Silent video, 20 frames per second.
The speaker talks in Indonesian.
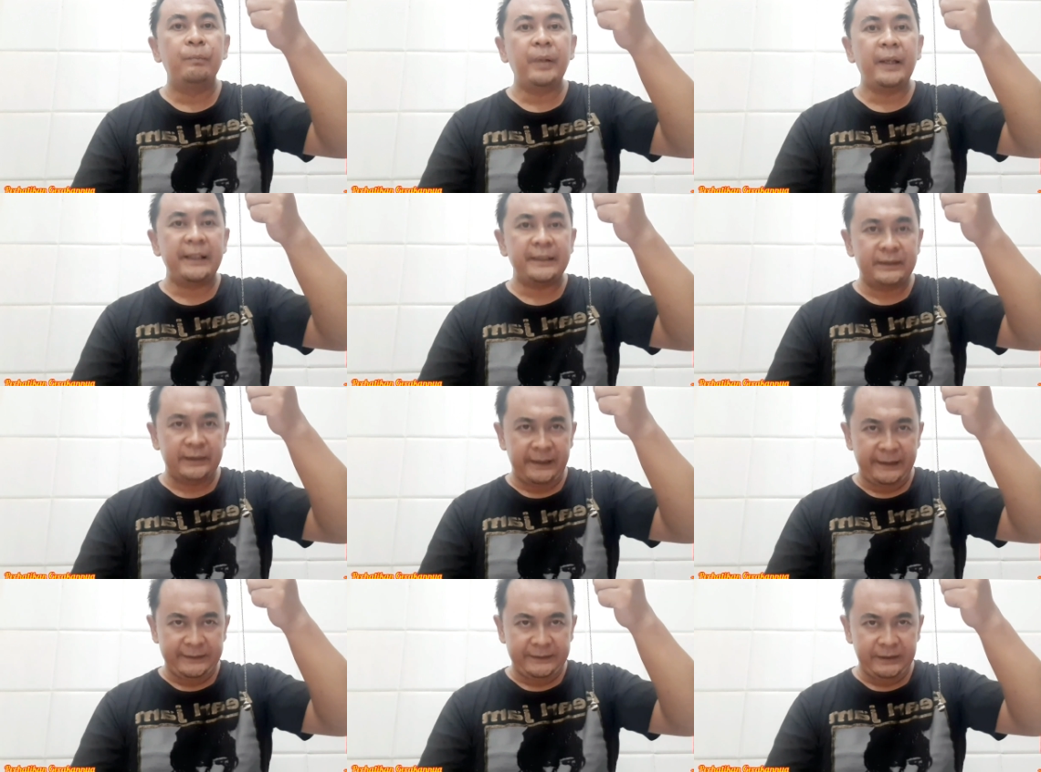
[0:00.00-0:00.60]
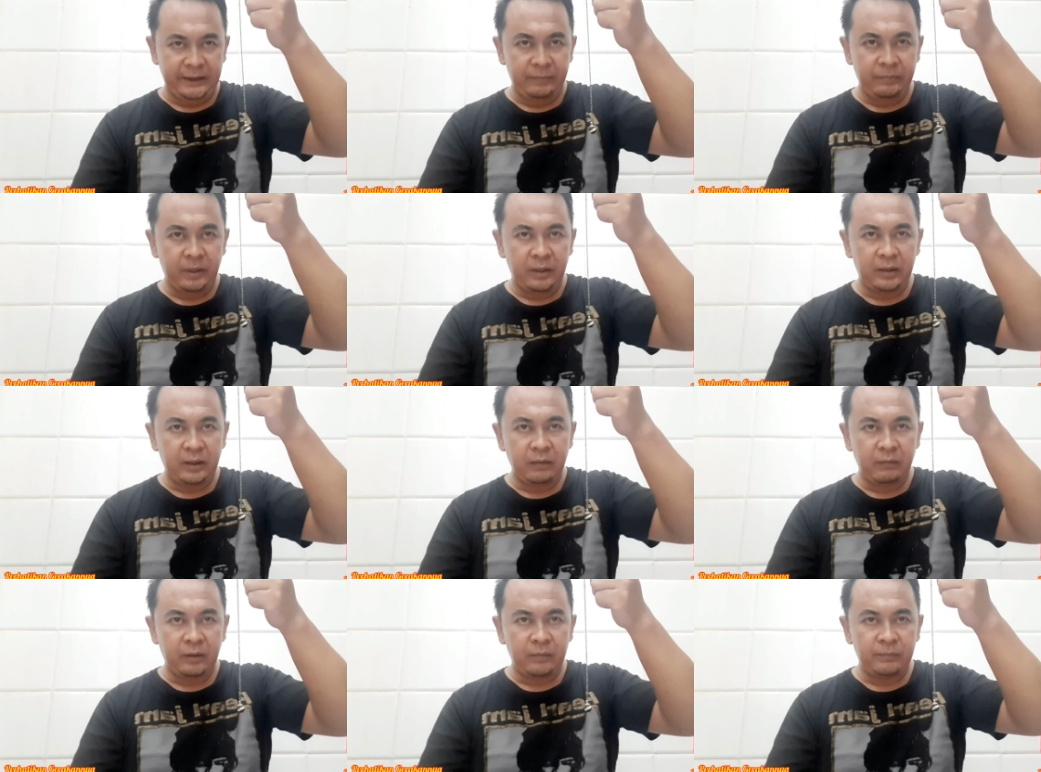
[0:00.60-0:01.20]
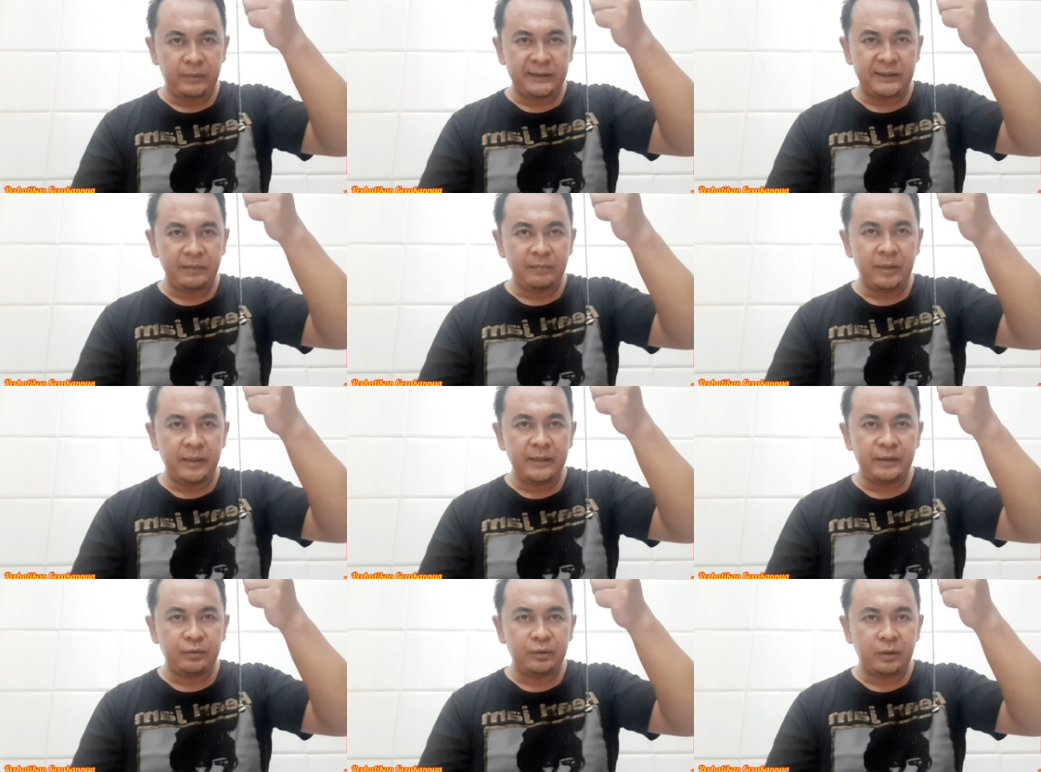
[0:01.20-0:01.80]
PSS Sleman lawan
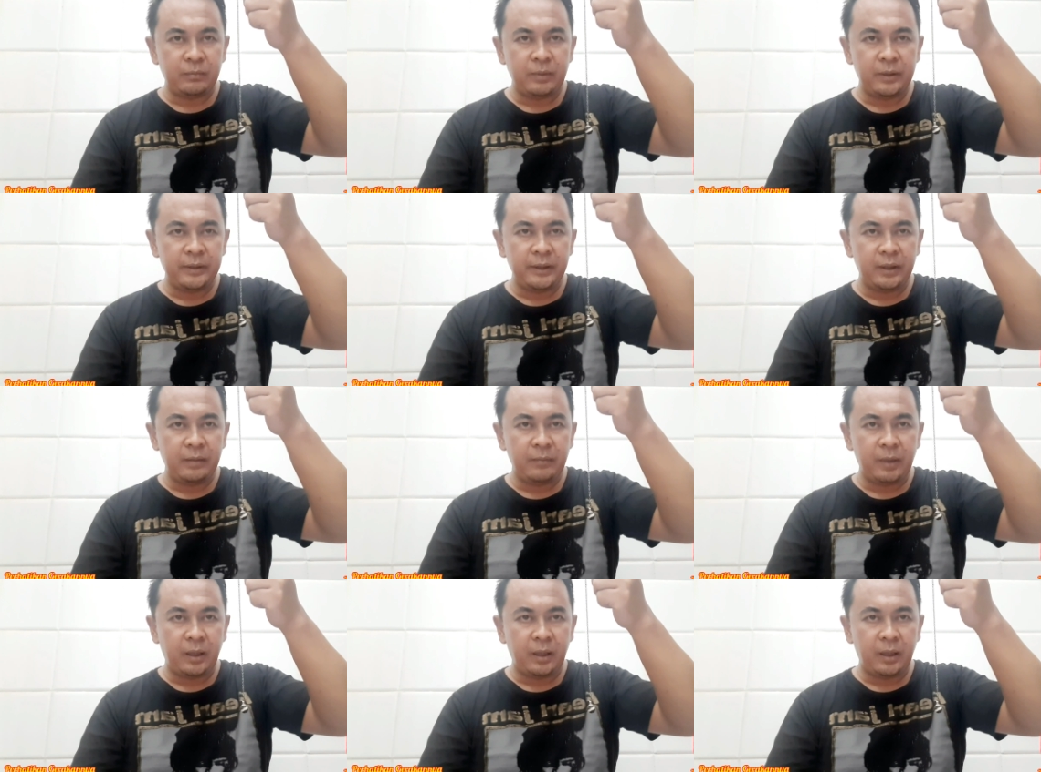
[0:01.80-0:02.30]
Persebaya Surabaya